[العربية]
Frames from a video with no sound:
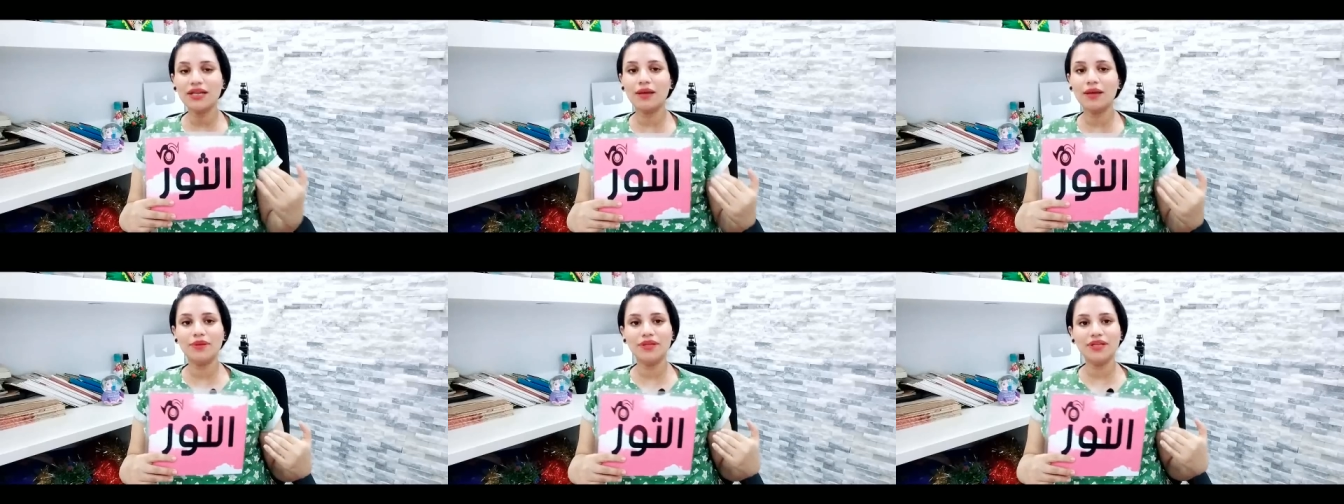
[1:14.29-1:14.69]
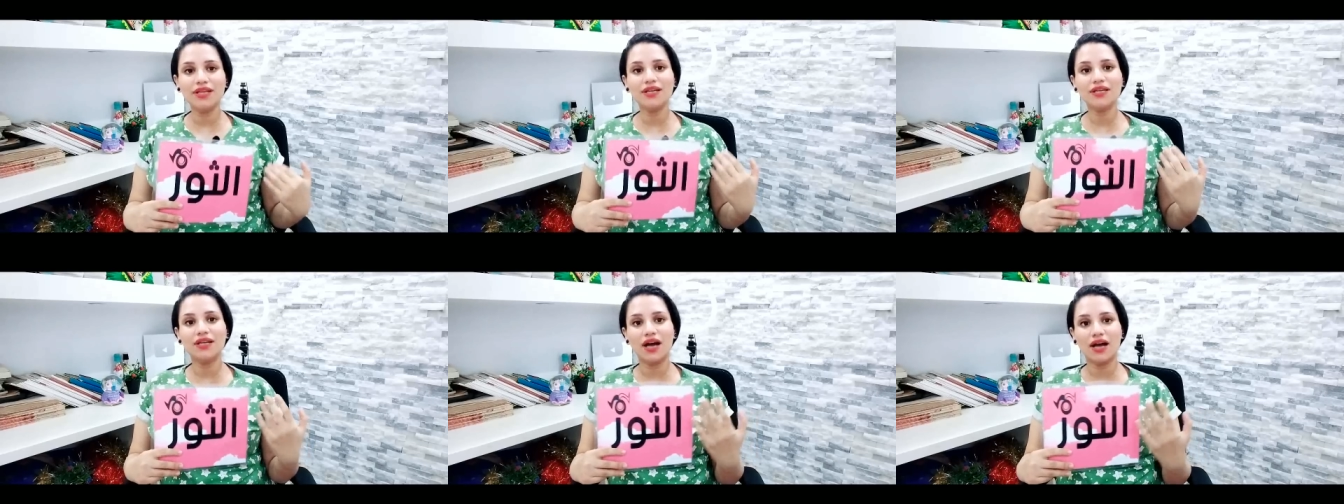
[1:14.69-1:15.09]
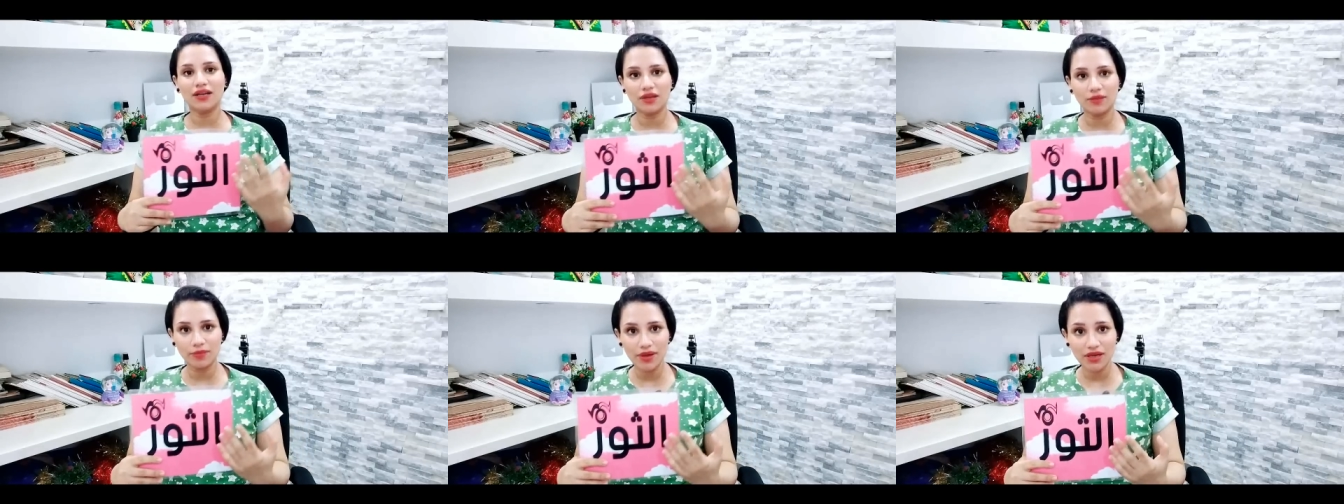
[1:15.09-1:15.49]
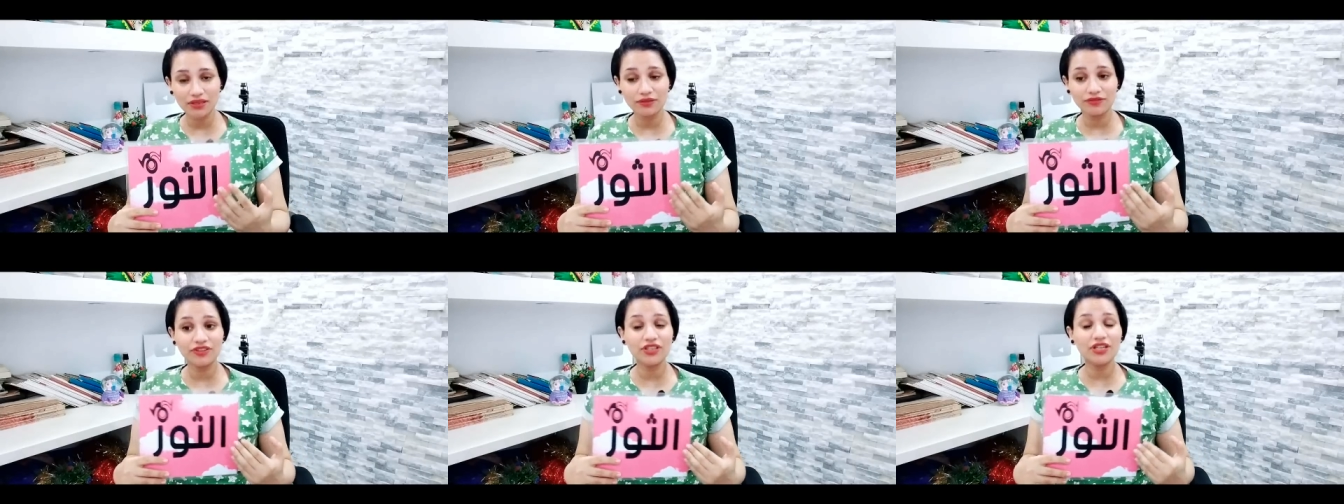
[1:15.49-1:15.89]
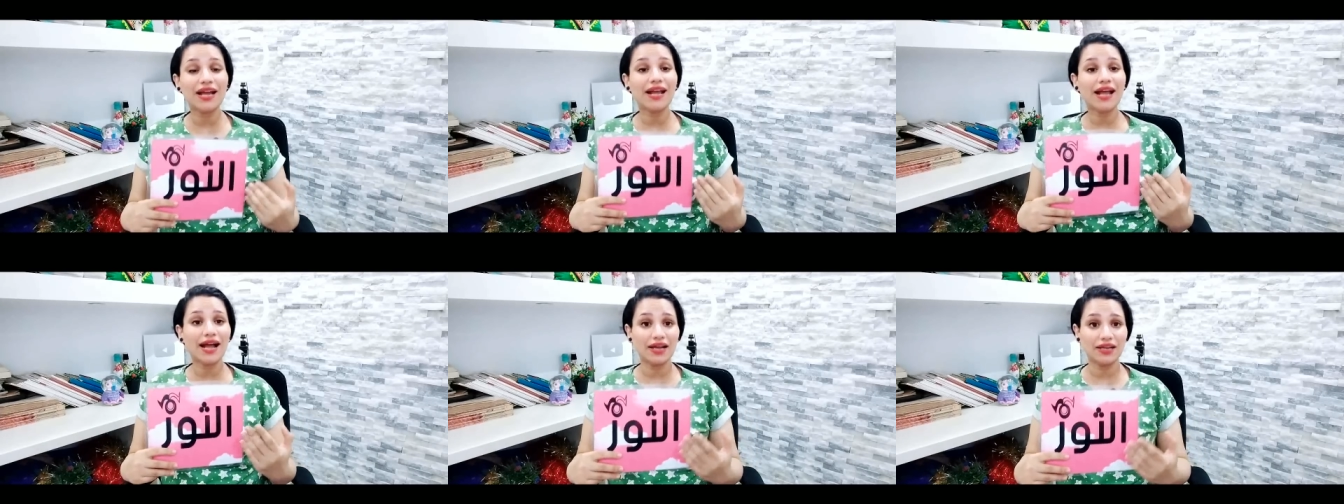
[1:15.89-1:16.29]
لا بنرجع لبعض في
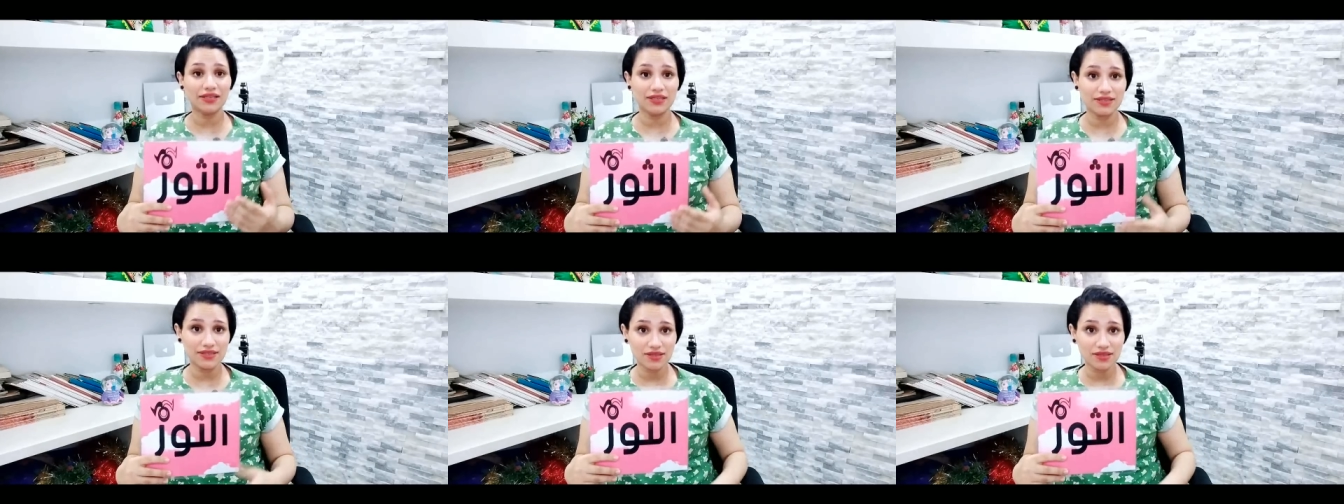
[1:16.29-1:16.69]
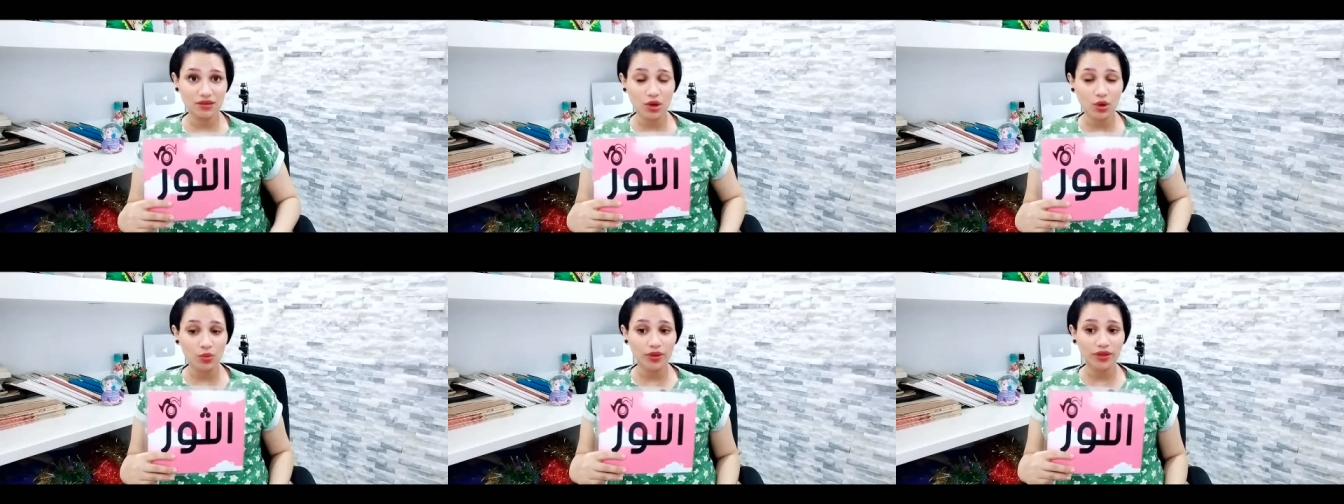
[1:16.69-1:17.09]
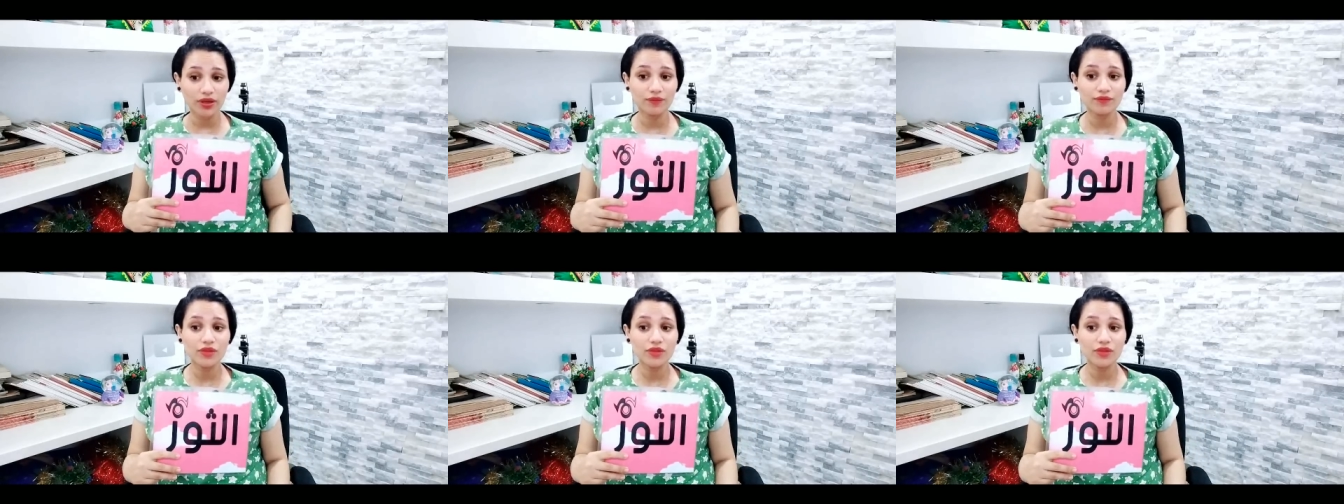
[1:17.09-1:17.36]
رجعه كتير قويه